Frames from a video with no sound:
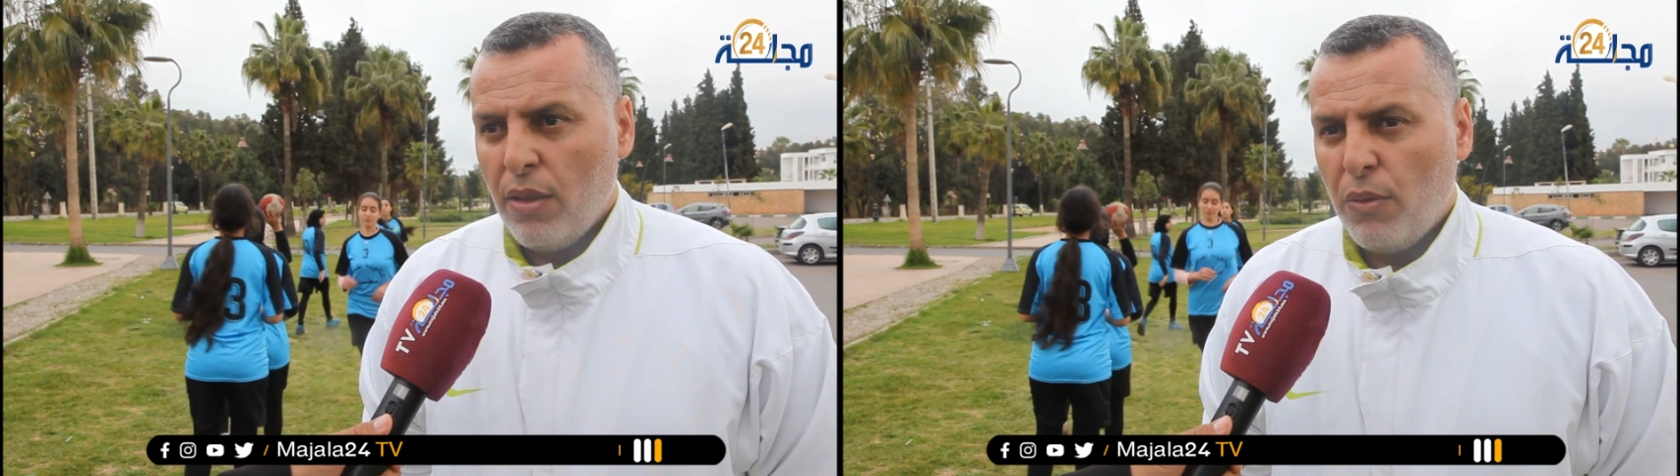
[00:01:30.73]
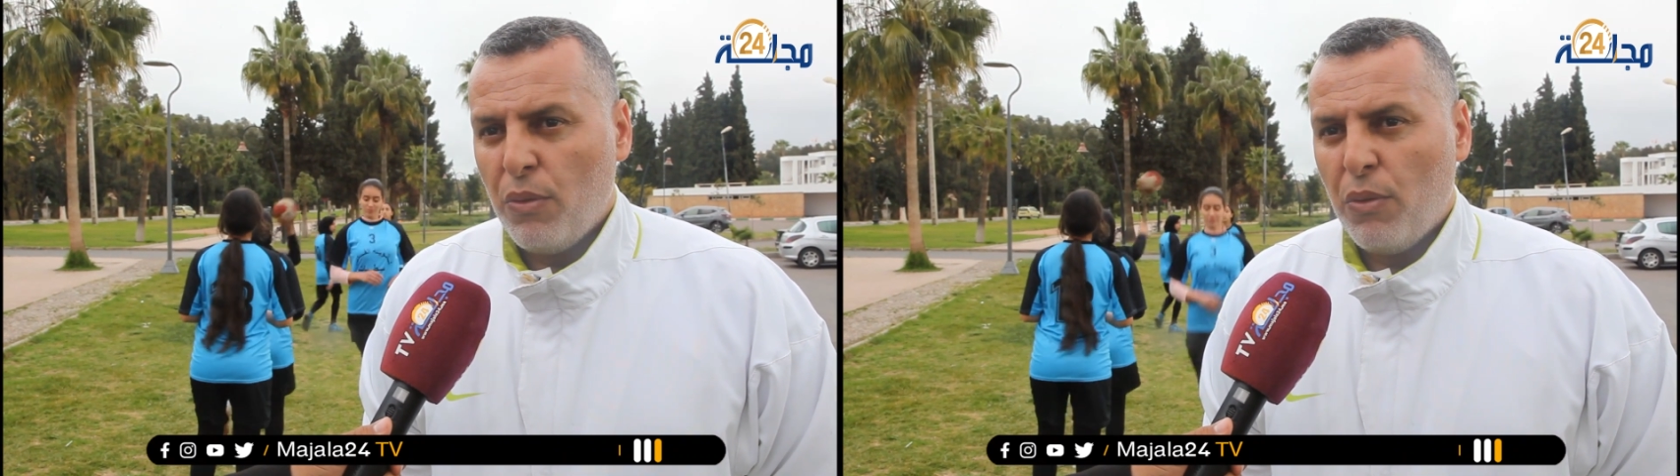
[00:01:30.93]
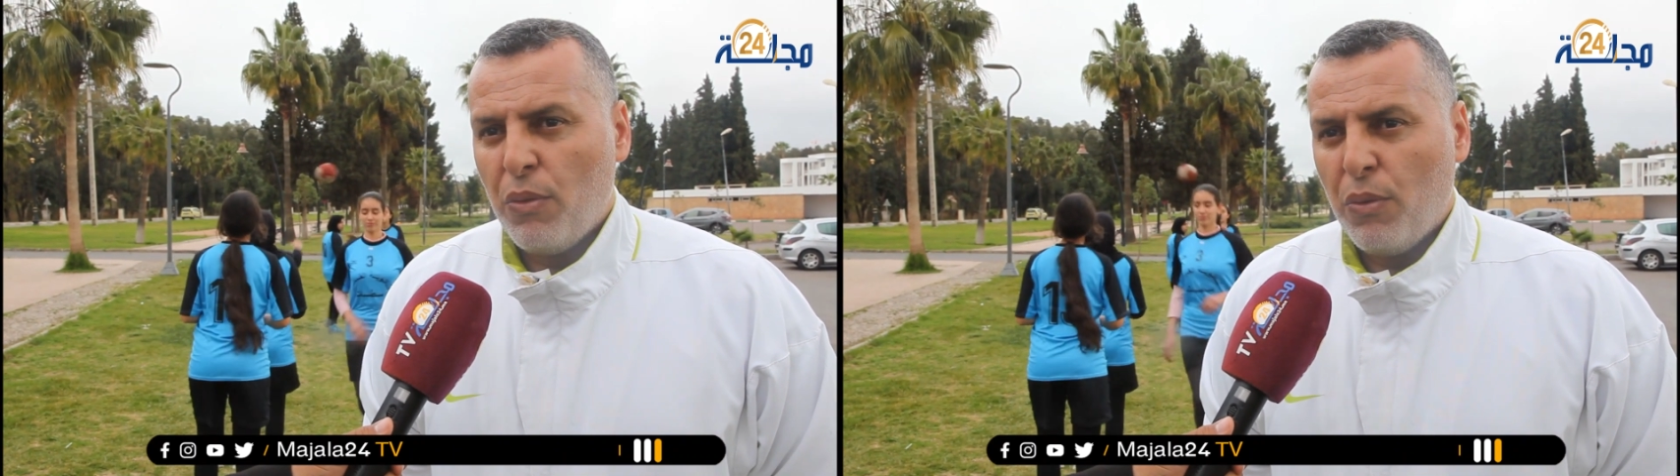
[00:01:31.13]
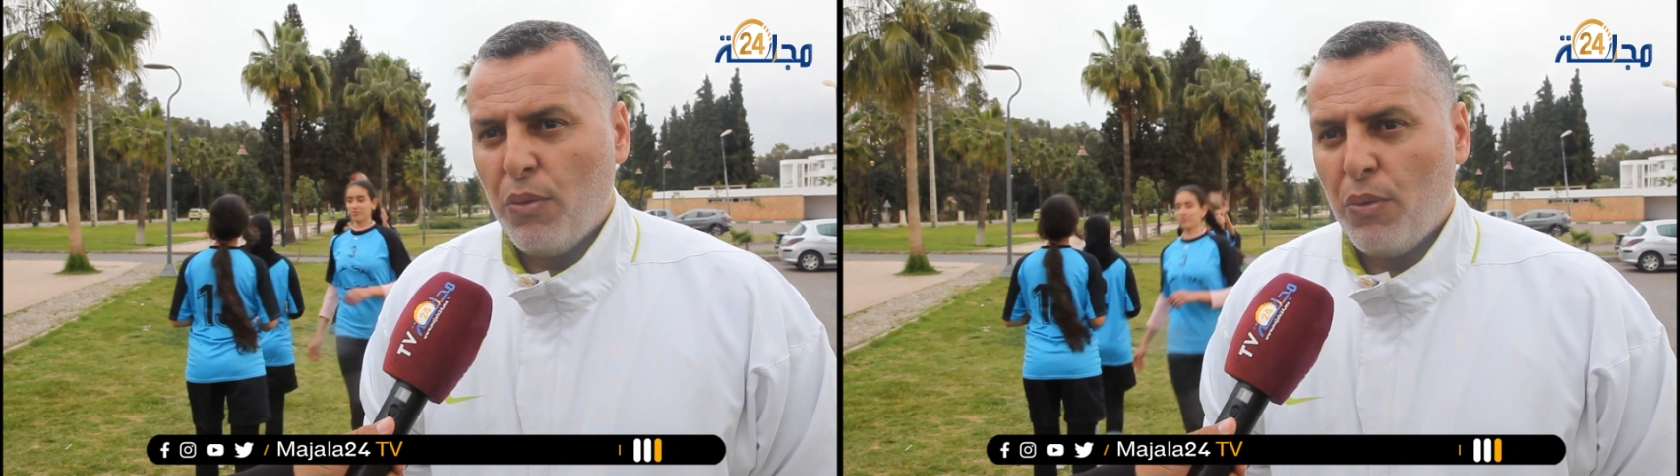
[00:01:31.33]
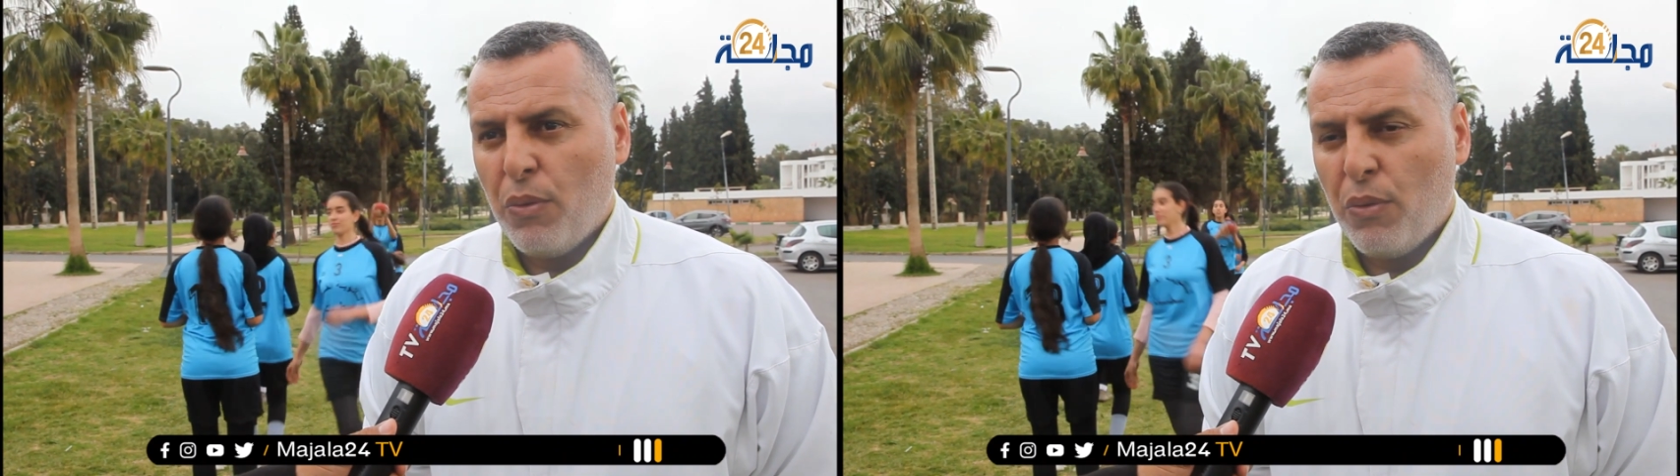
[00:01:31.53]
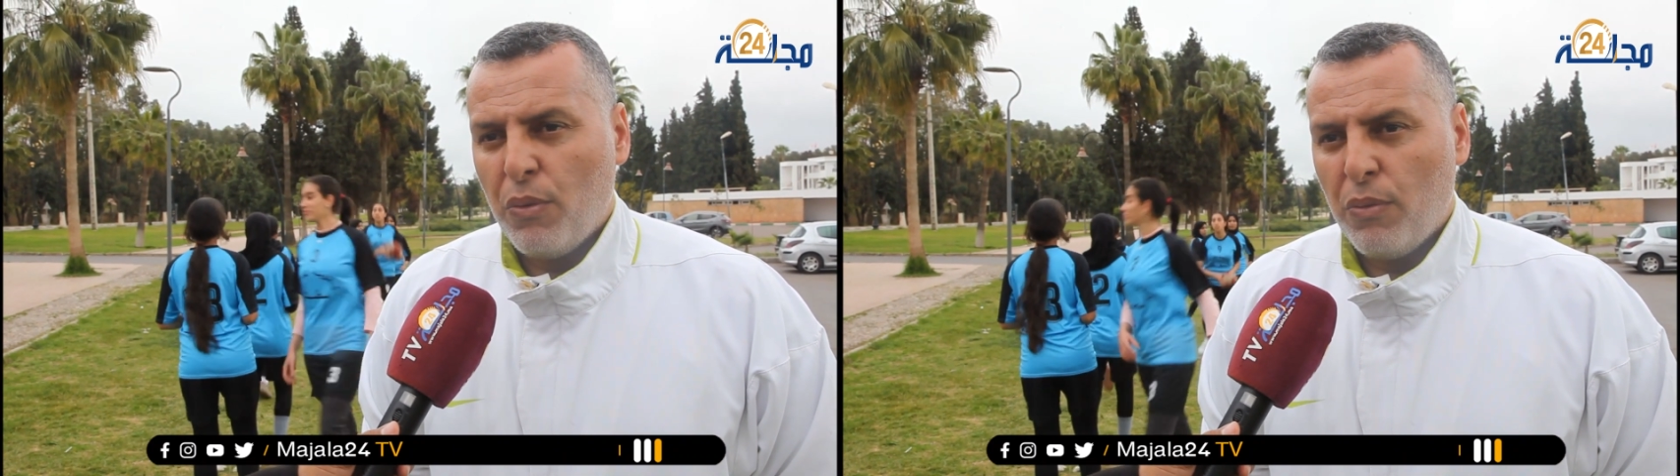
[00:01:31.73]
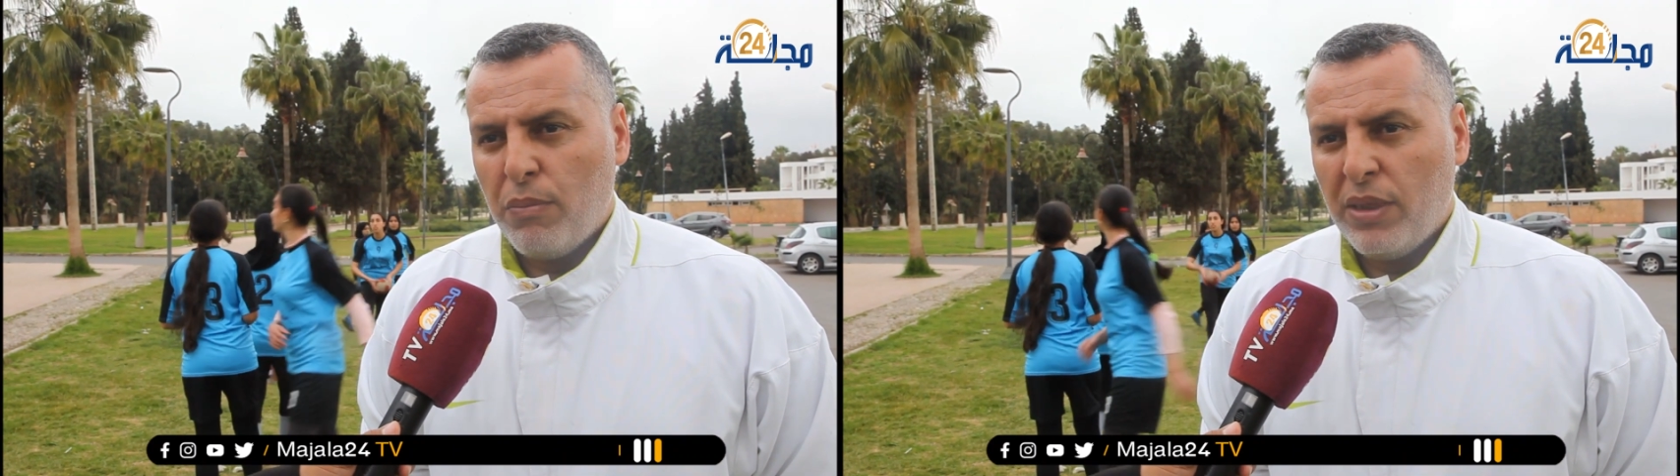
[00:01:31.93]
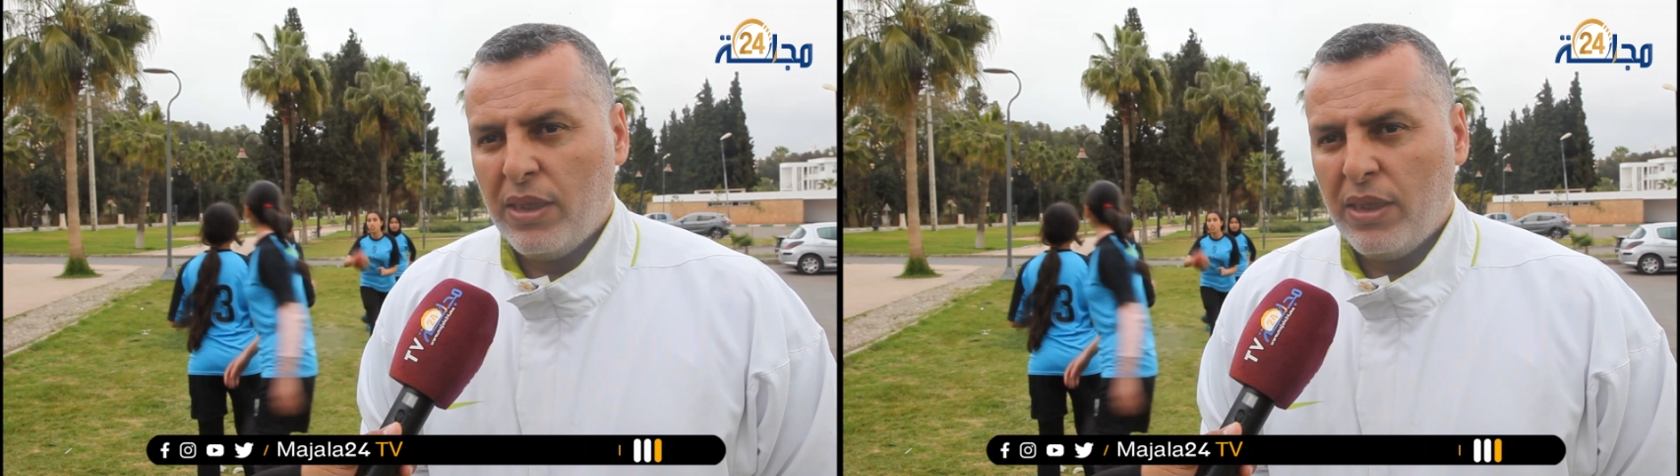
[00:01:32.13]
وما